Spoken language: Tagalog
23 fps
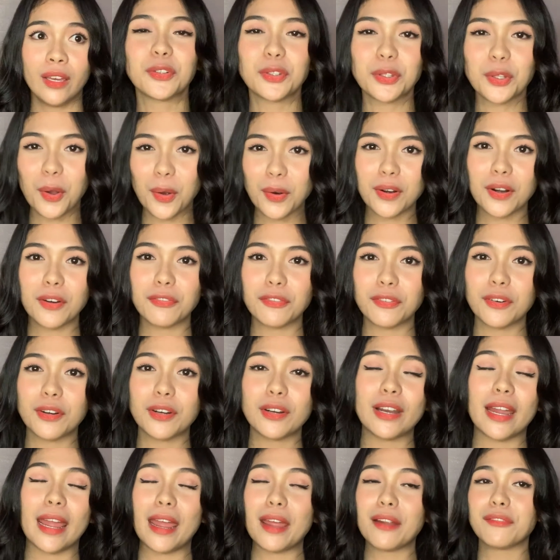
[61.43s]

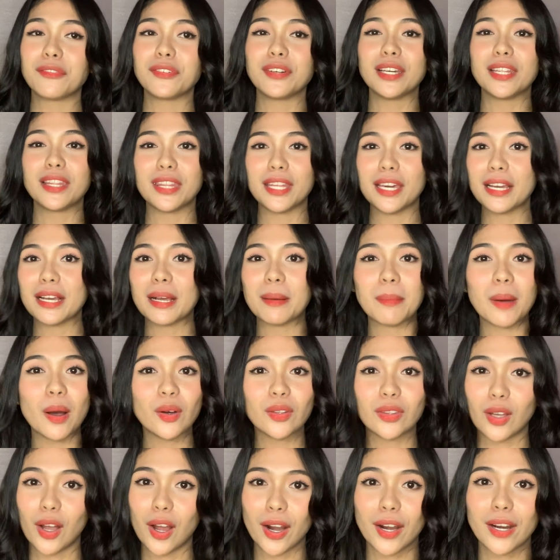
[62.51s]
photographer, everything
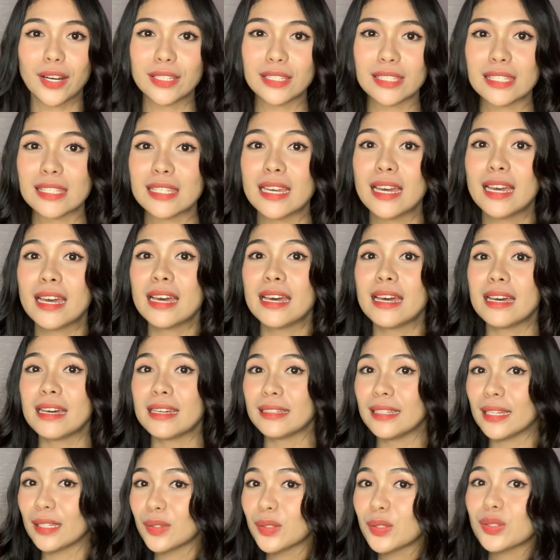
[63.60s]
about arts
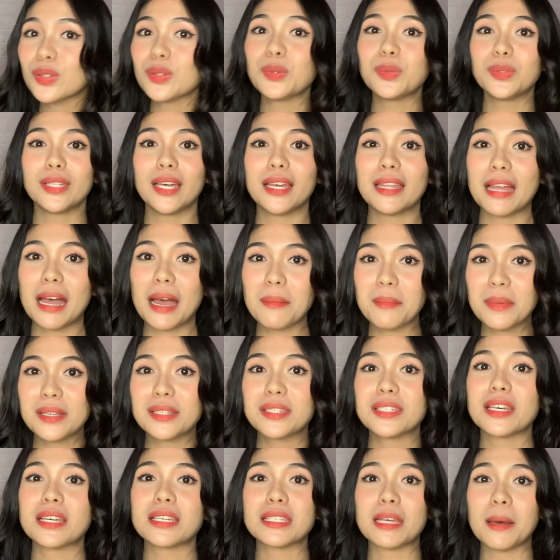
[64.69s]
natutunan namin
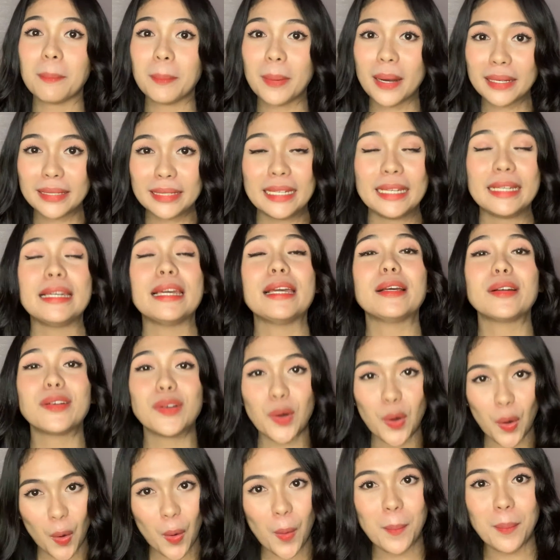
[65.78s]
siya sa pagiging
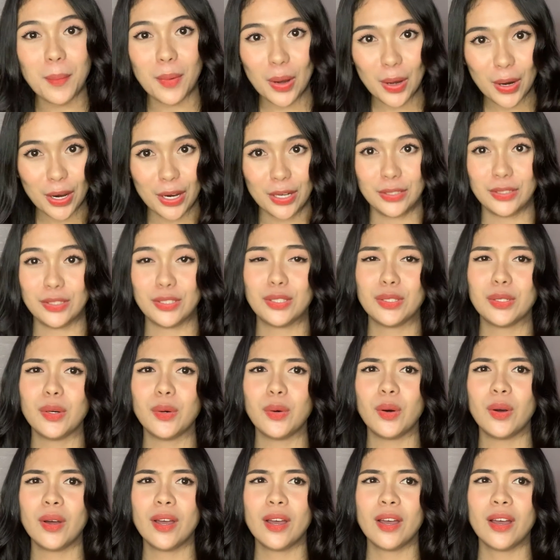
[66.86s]
com art.
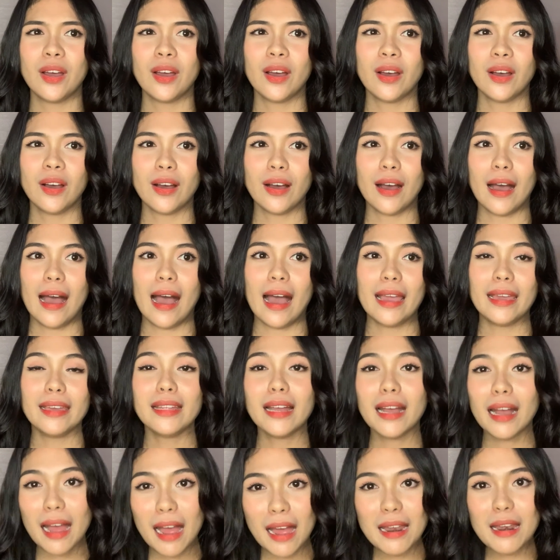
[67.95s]
So,
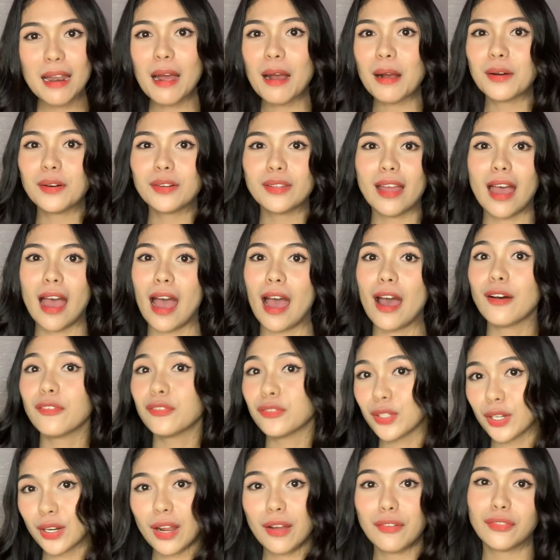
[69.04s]
inakala ko na
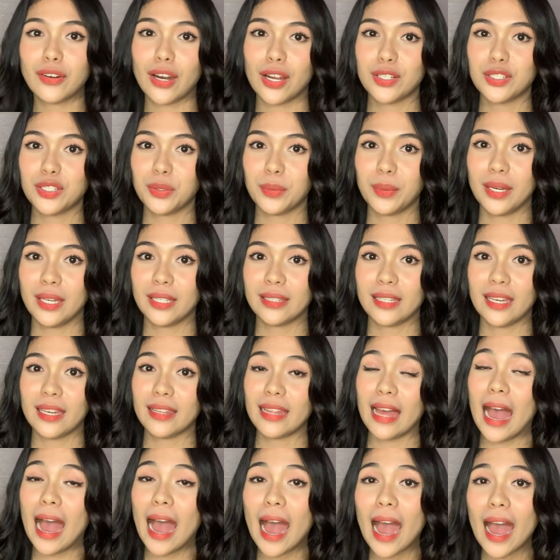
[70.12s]
after I've graduated,
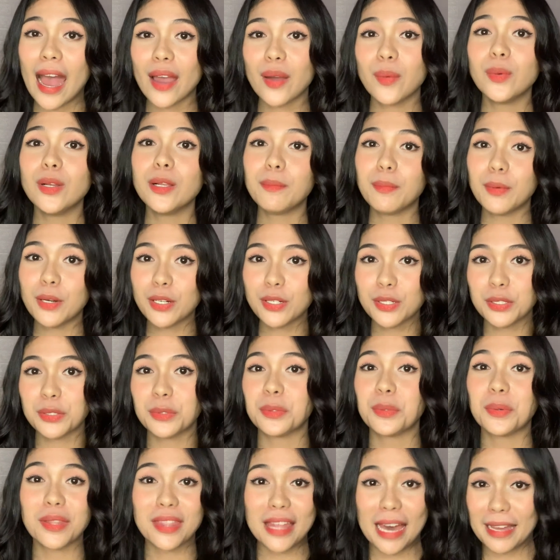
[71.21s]
I will
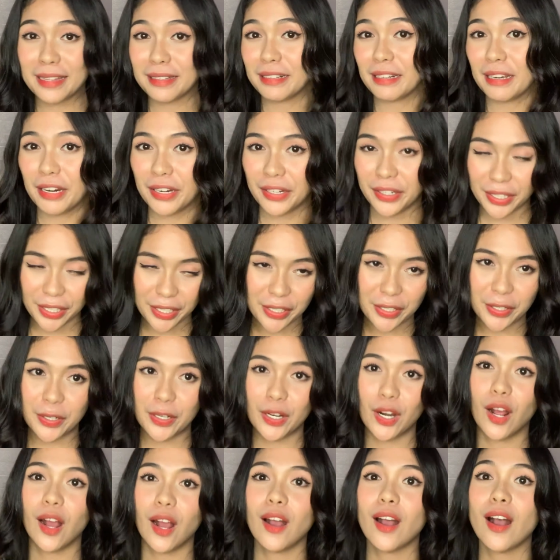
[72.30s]
pursue that career.
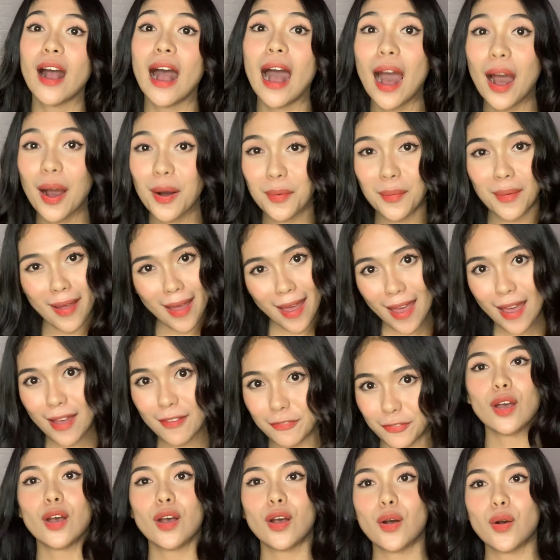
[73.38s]

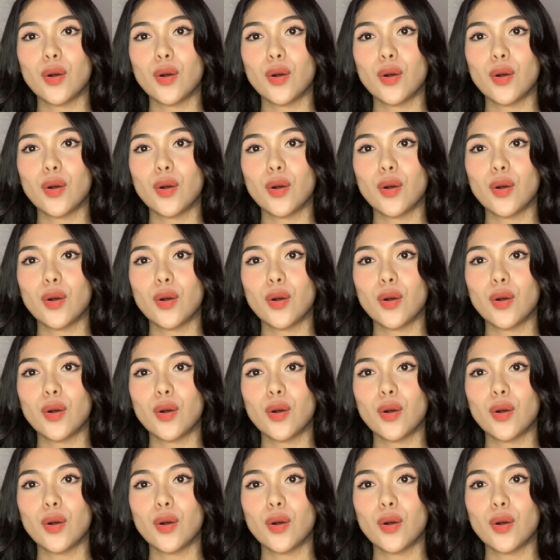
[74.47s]
However,